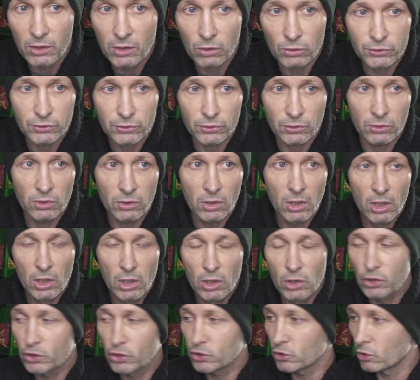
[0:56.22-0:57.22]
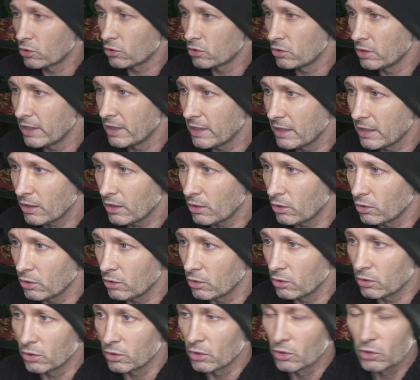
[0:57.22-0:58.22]
Quand je suis en colère,
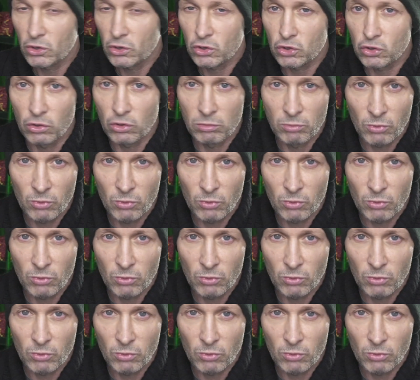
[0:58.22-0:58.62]
je le